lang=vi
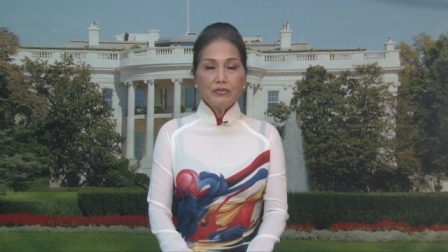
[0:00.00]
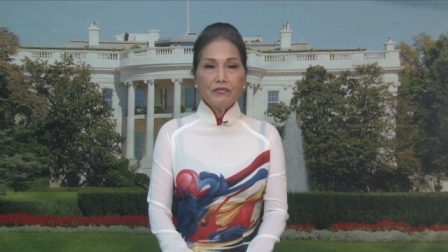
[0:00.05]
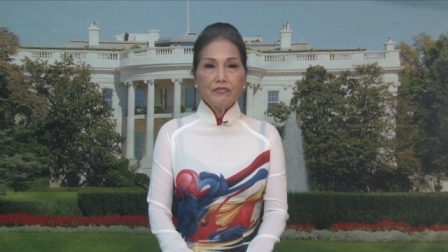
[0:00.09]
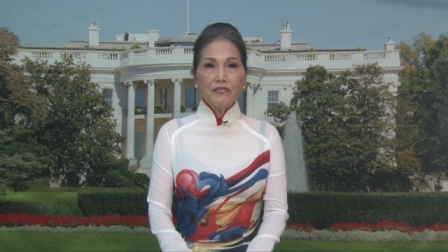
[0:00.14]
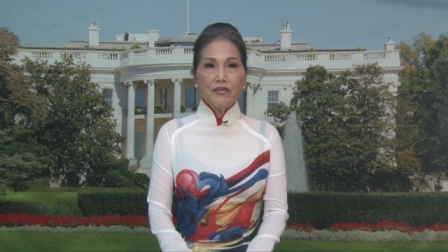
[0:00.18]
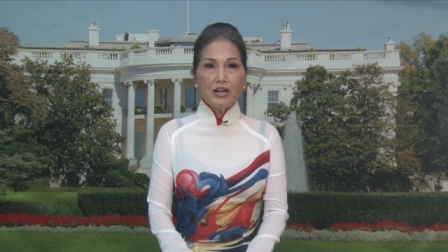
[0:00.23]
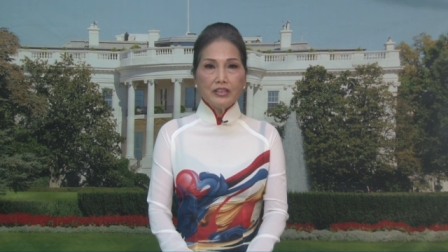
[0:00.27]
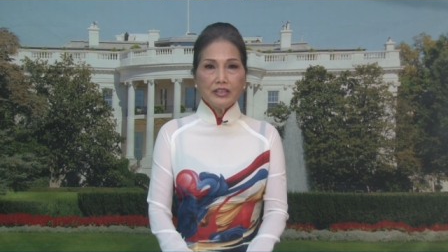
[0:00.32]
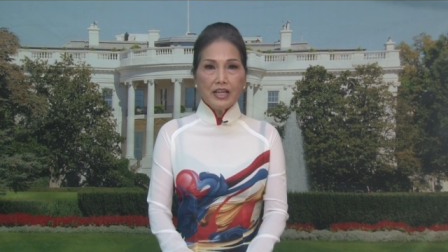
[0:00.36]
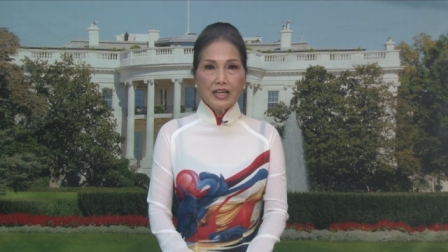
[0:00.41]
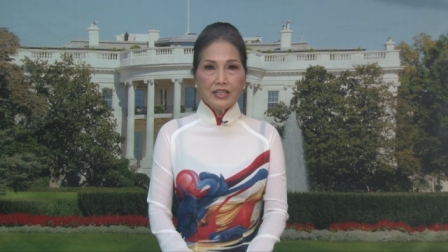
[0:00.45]

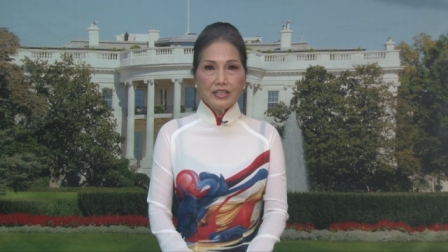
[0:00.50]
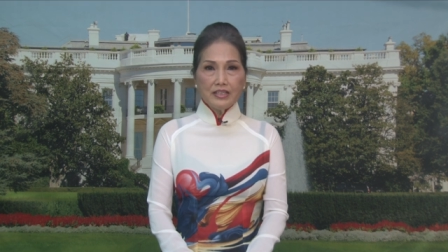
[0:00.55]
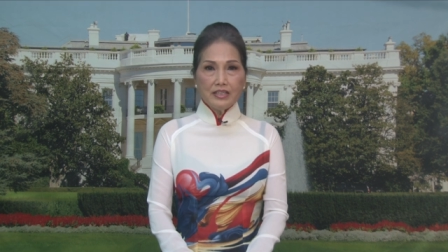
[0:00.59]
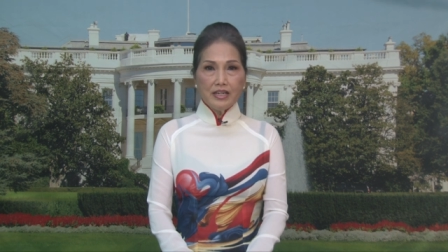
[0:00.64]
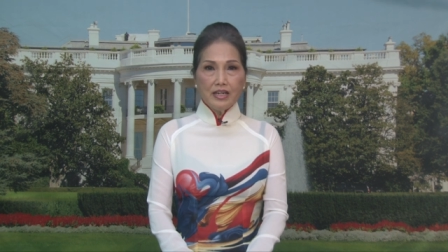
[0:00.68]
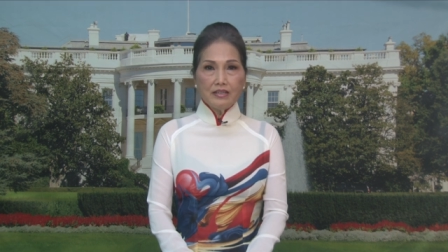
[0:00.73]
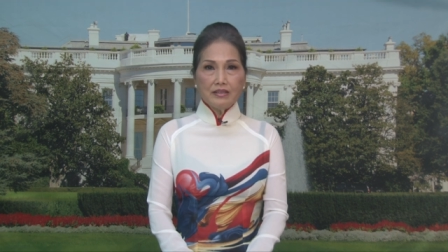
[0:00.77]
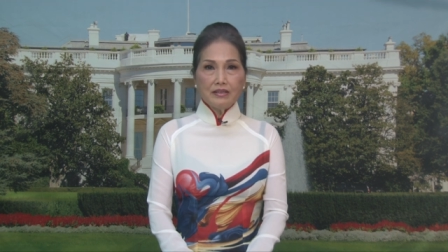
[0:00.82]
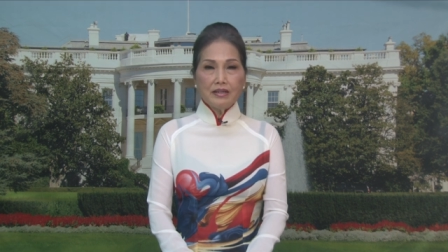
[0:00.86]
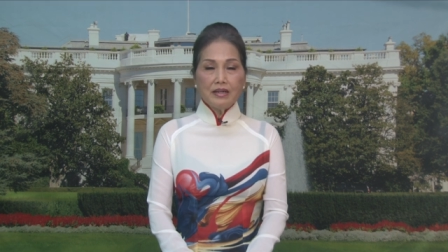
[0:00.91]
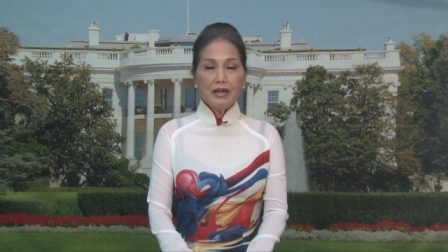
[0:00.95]
Võ Thành
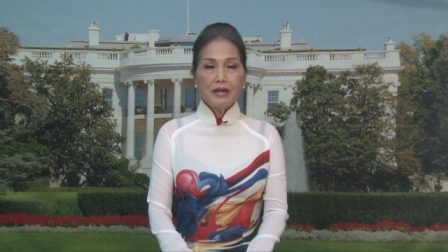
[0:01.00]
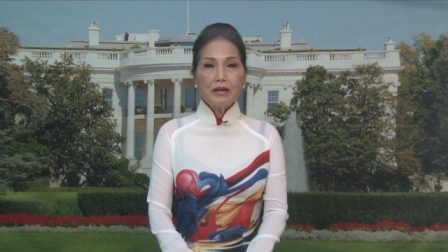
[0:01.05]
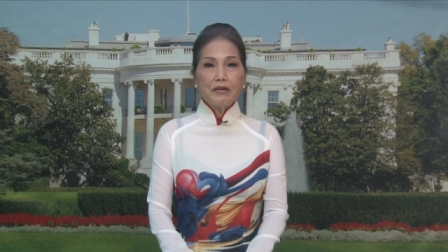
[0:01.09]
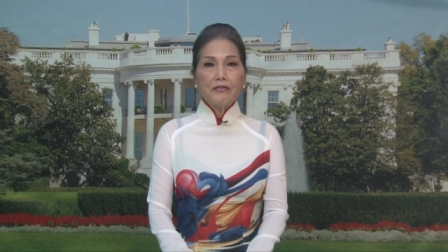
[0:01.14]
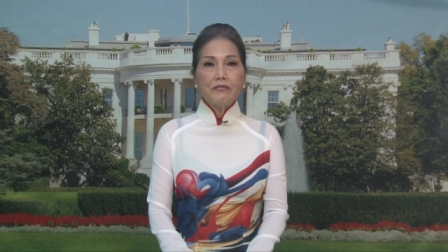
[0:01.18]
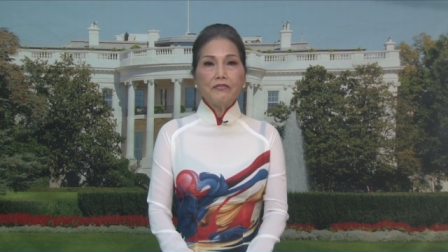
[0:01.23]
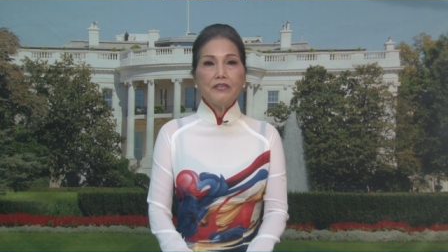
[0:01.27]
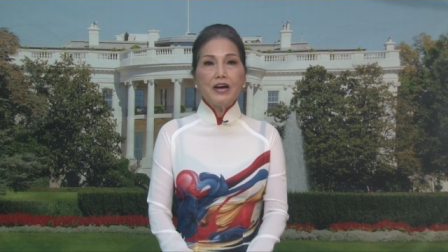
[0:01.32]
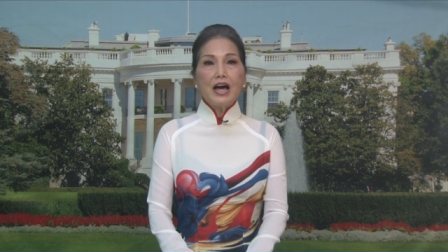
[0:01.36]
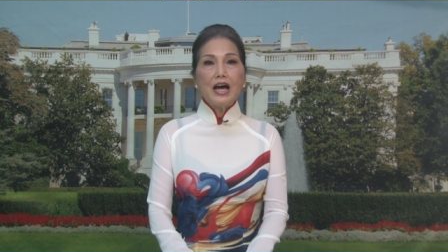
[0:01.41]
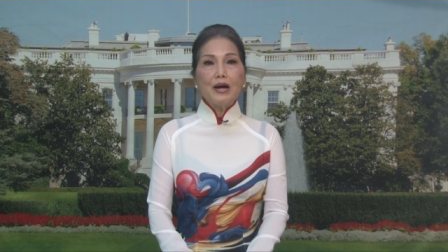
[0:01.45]
Nhân
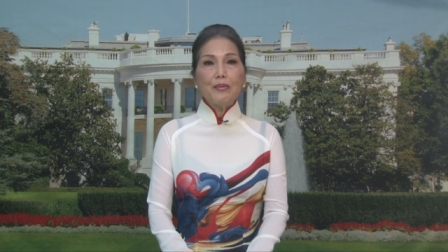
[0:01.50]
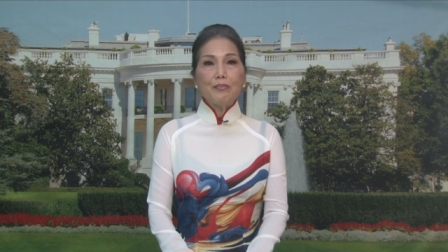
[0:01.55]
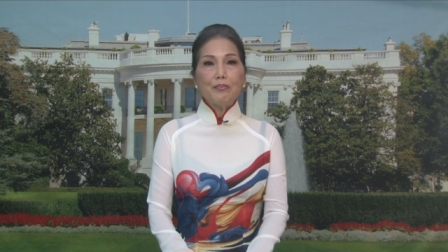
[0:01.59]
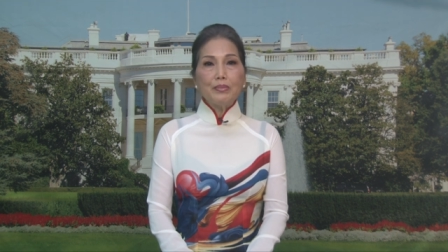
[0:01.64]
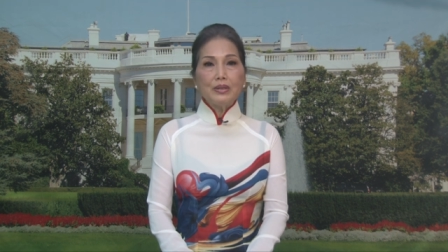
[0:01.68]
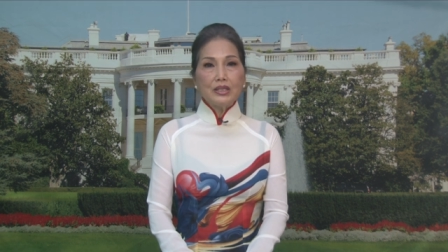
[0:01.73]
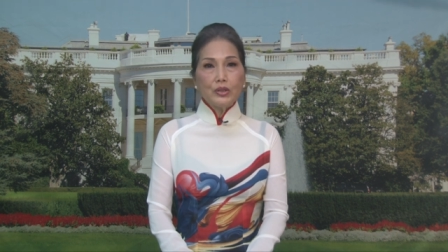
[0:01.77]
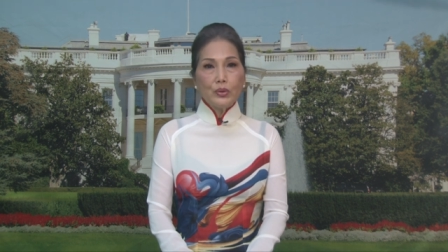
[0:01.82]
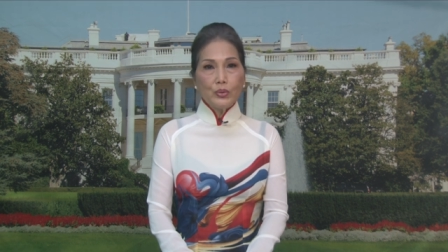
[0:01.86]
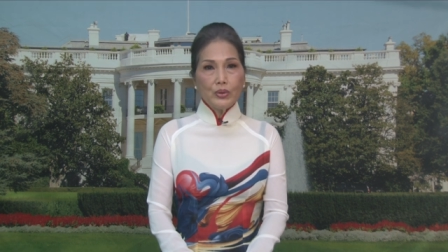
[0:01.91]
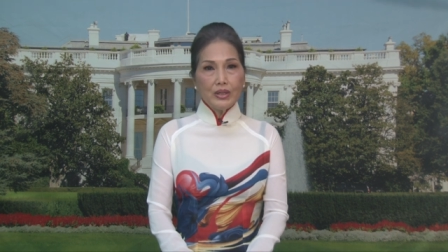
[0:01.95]
và
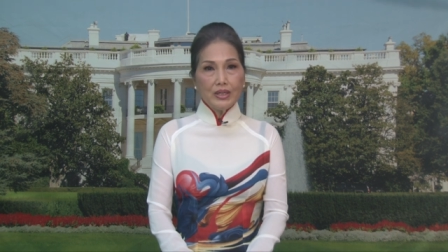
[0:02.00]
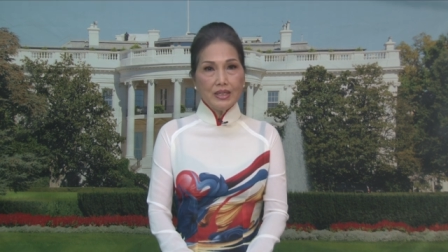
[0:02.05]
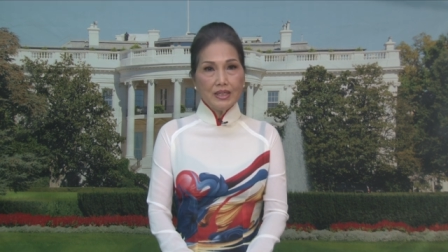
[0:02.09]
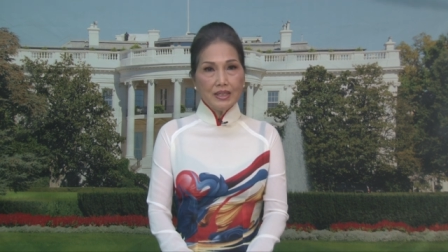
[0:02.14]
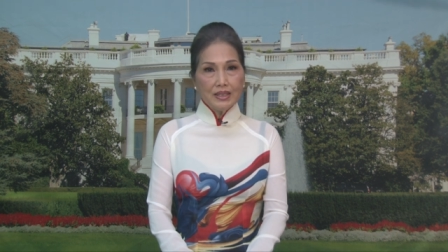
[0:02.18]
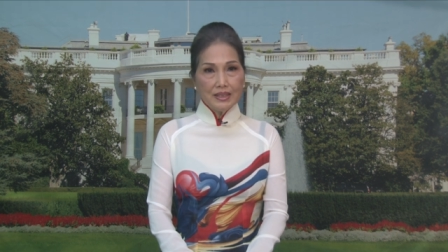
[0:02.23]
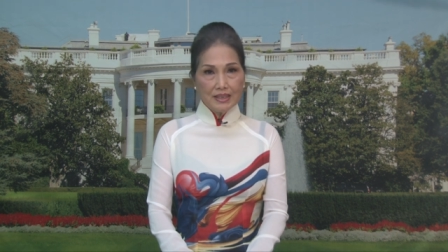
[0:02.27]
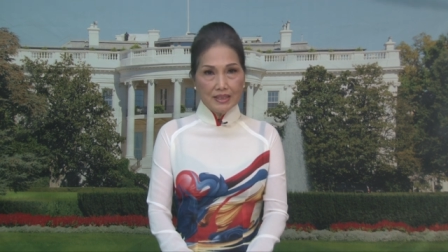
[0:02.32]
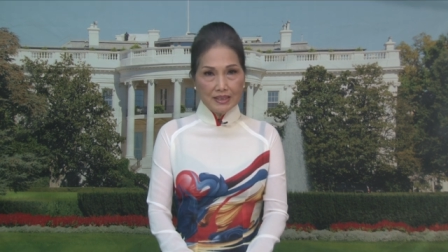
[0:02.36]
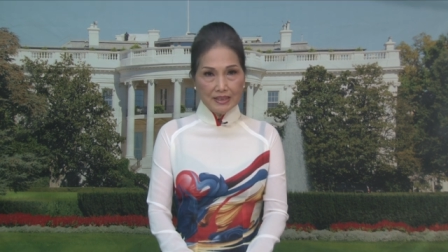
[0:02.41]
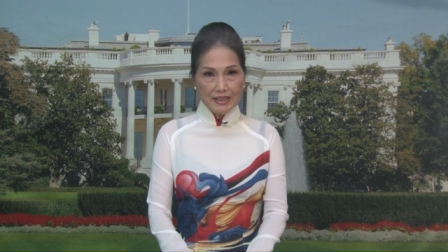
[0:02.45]
Minh Thúy
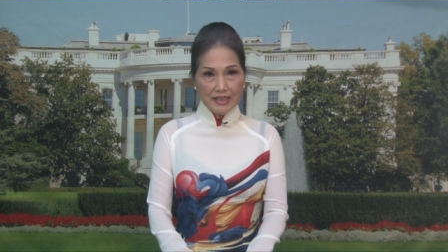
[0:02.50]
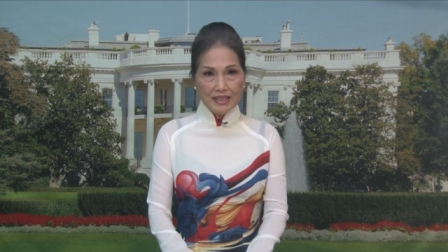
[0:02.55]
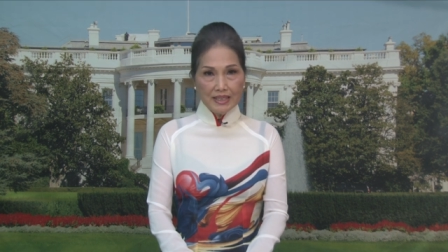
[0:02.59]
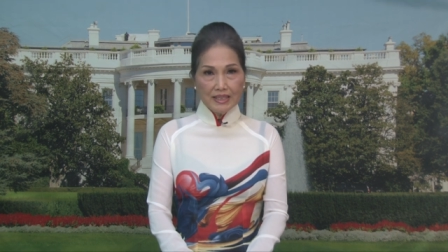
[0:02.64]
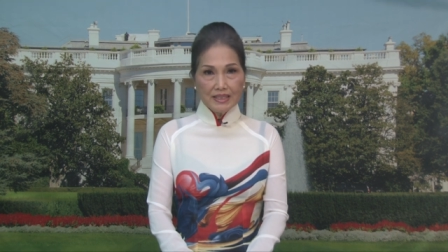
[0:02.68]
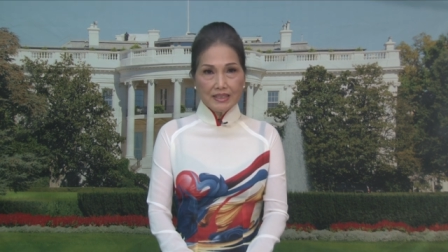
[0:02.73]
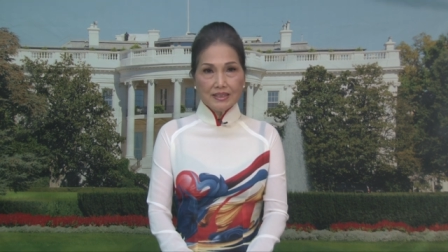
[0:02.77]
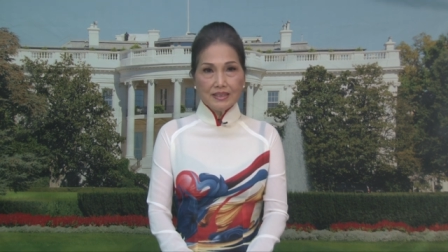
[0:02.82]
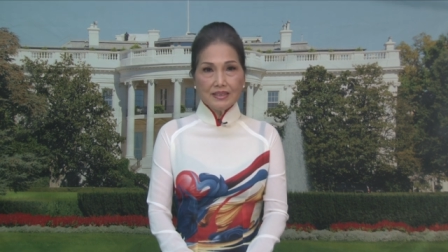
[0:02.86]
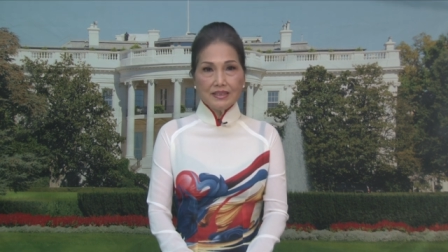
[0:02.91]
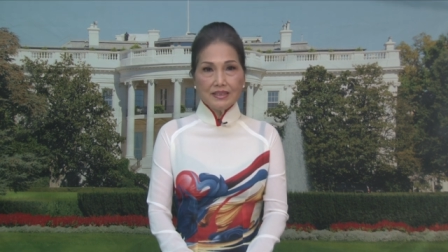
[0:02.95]
thực hiện.